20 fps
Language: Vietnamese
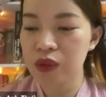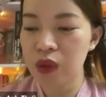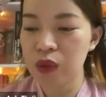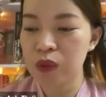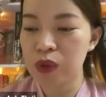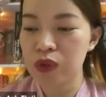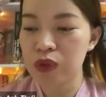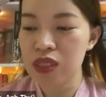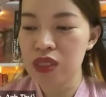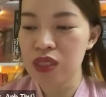tôi
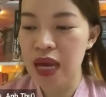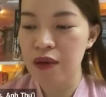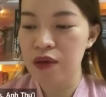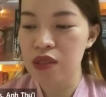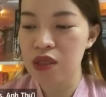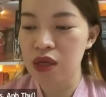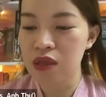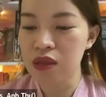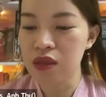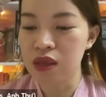muốn trao
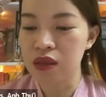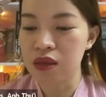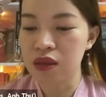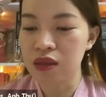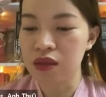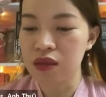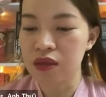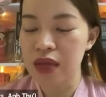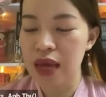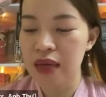cho từng
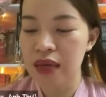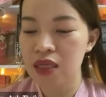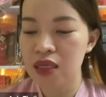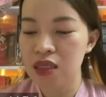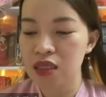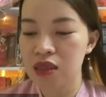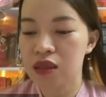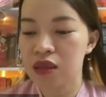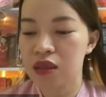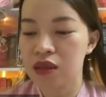người đang đi
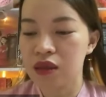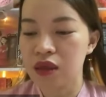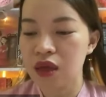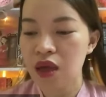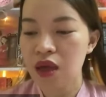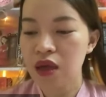trên đường